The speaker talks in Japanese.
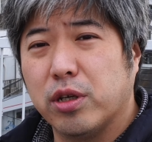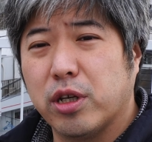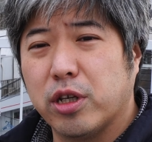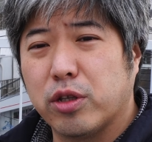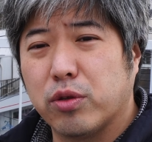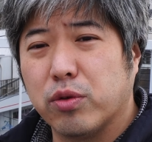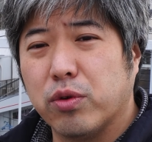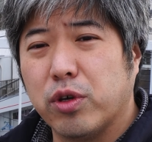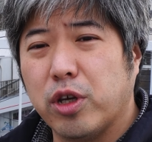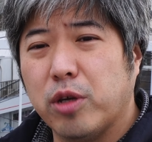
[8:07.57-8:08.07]
えっ
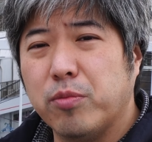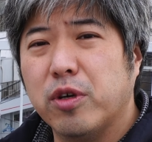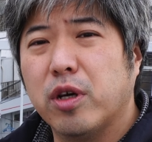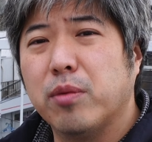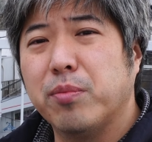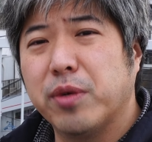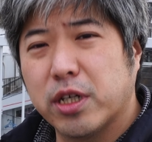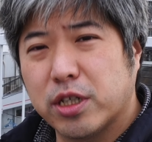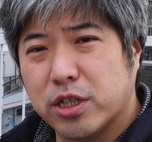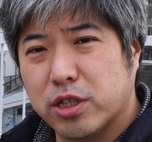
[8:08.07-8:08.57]
と、
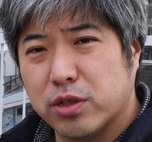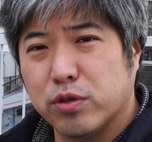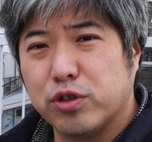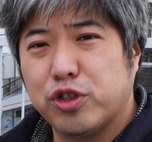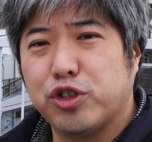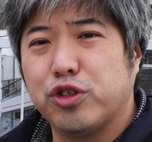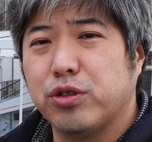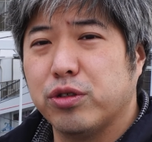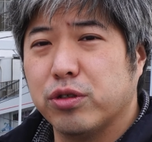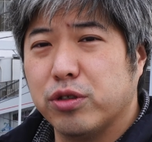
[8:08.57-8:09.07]
M1MAX の
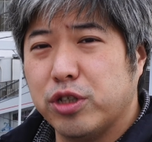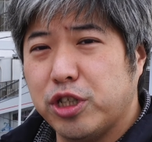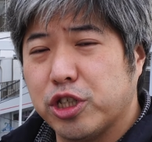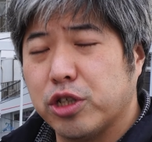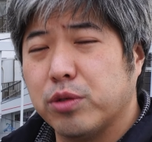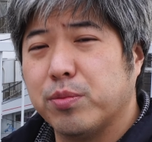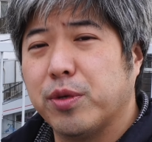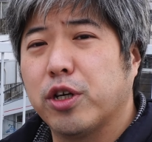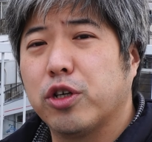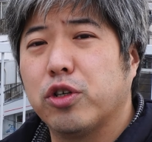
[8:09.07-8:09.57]
14インチ
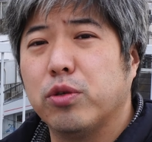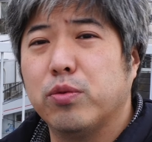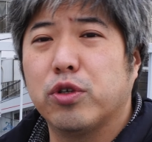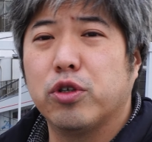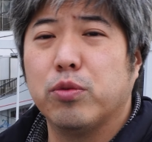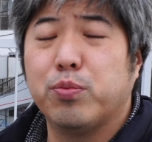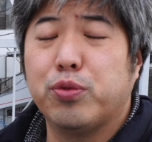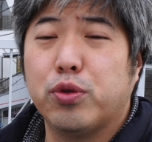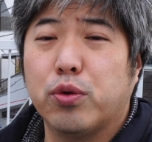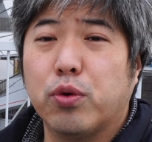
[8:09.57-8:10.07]
の
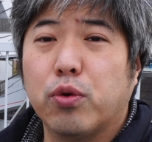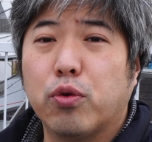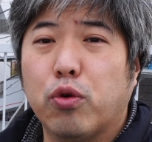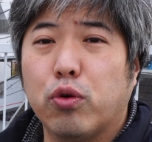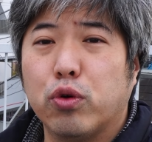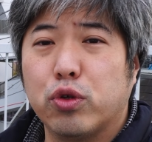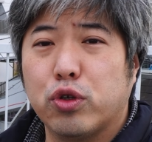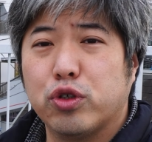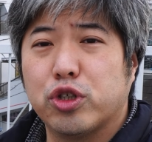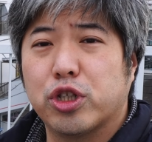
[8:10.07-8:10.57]
MacBookPro を
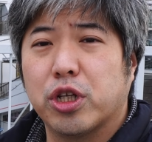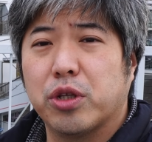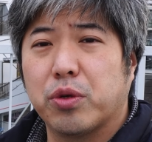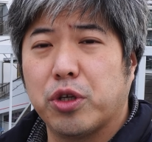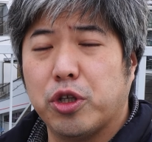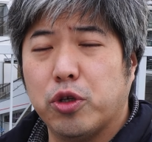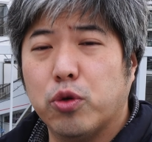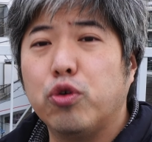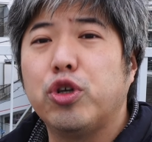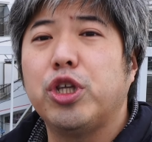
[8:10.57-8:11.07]
購入した時
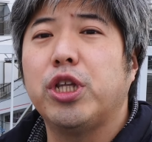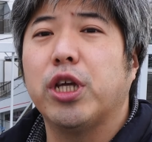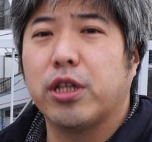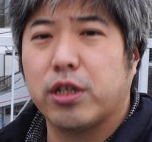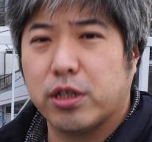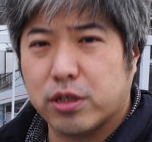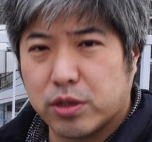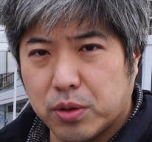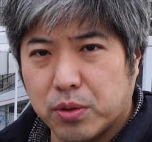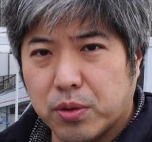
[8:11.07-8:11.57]
に起きたん
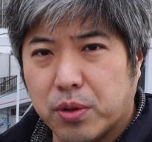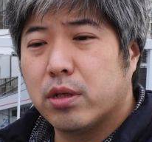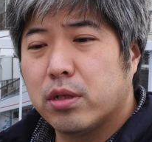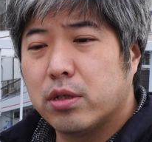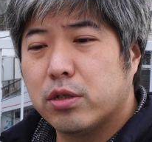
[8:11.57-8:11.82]
ですよ